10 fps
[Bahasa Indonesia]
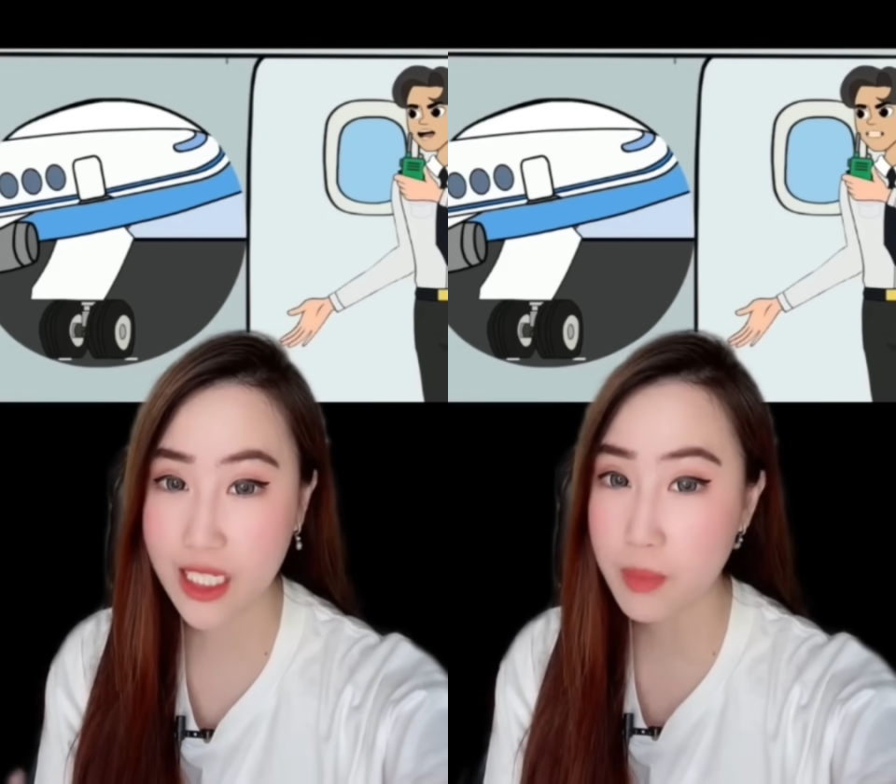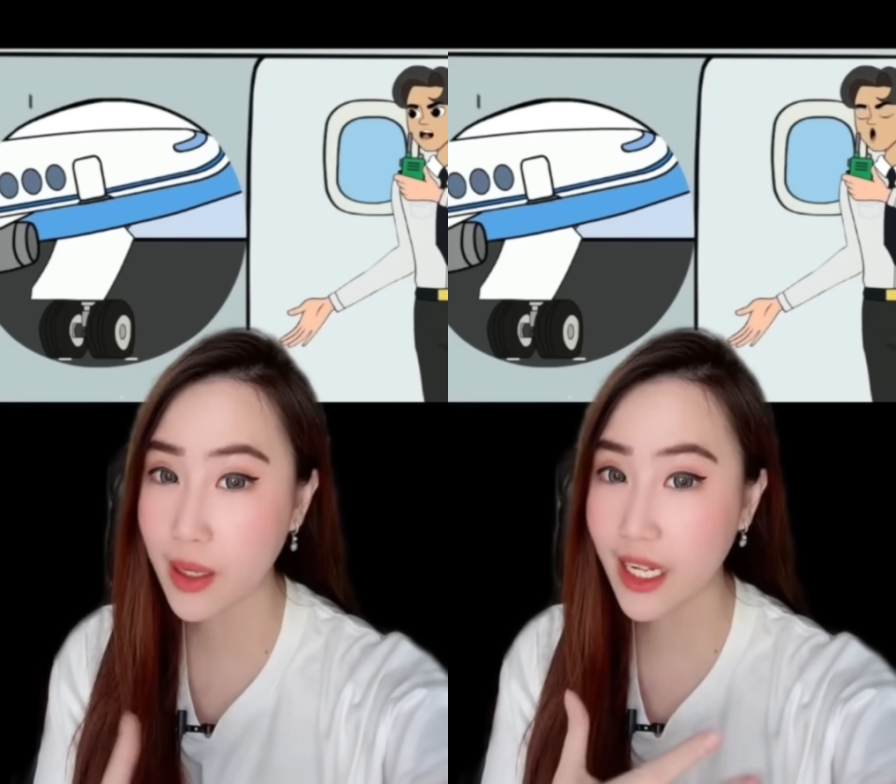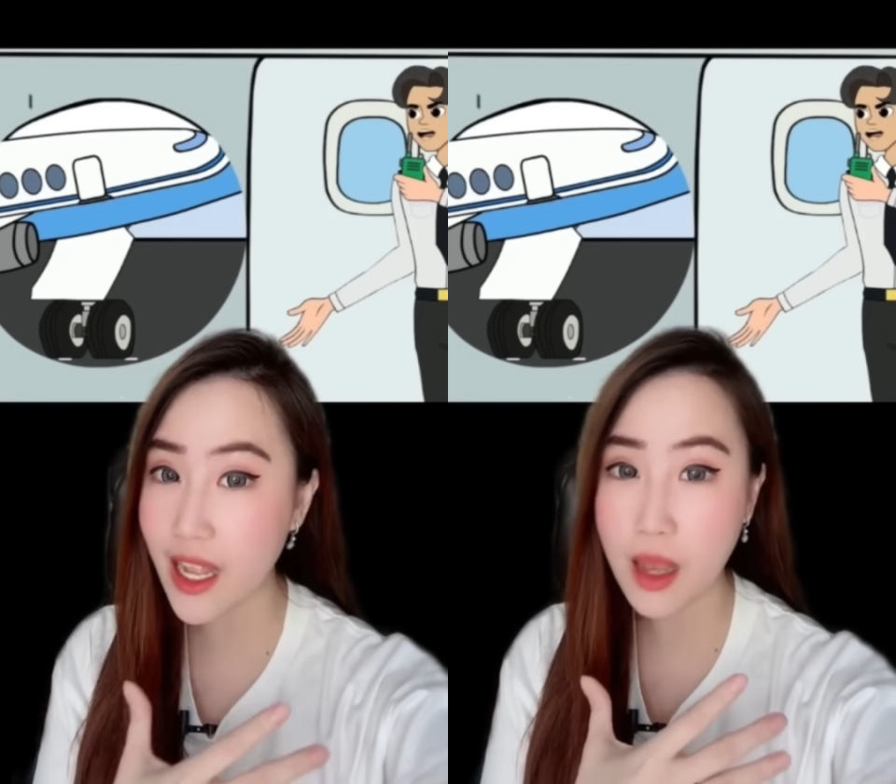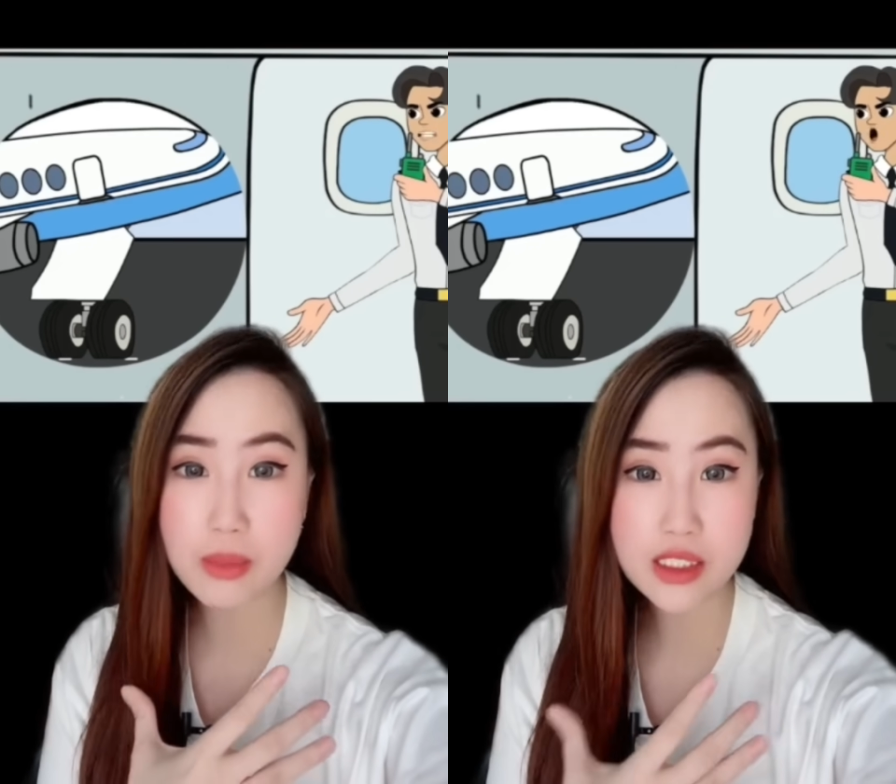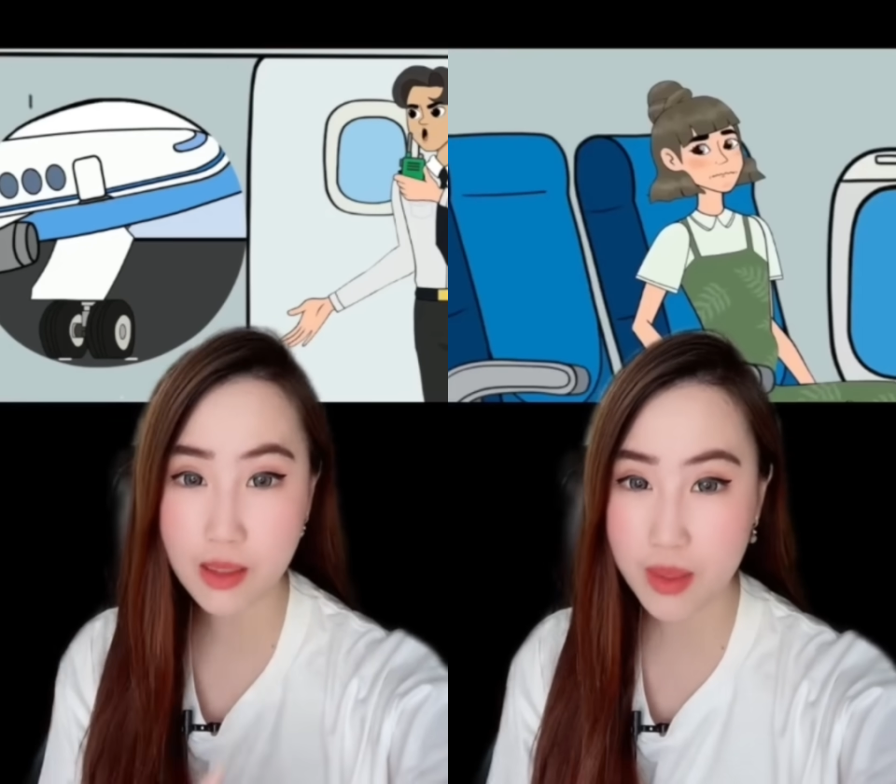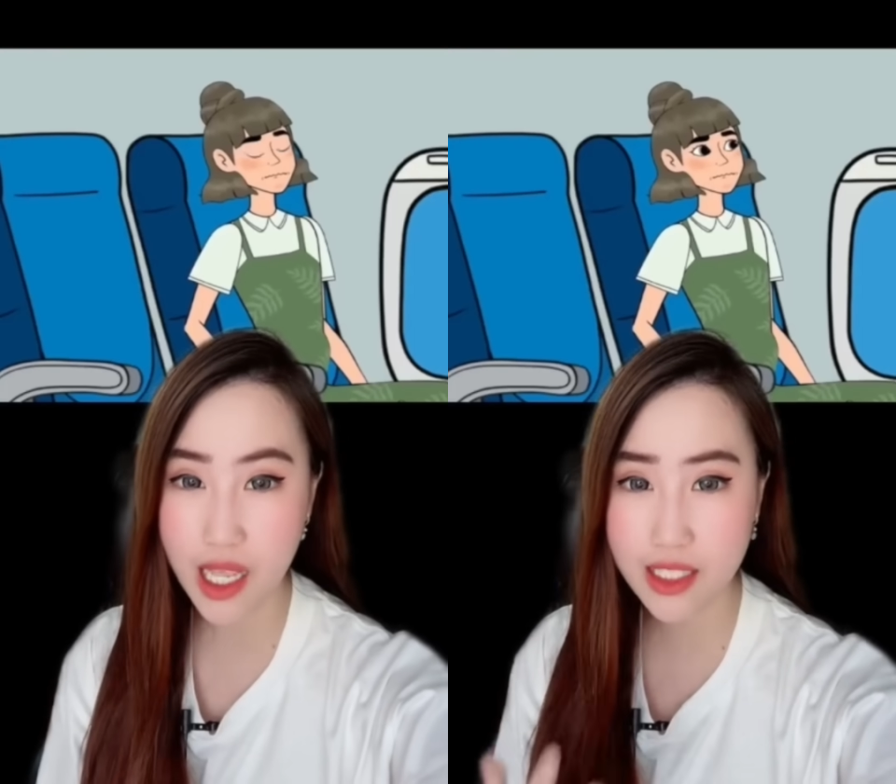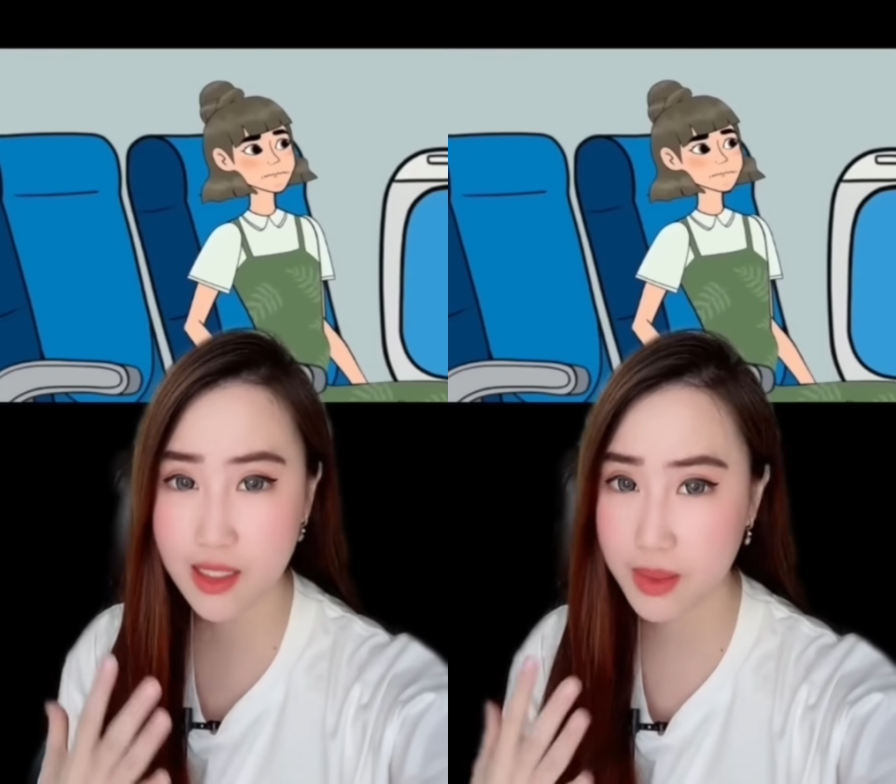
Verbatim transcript: mereka nggak bisa mendarat sama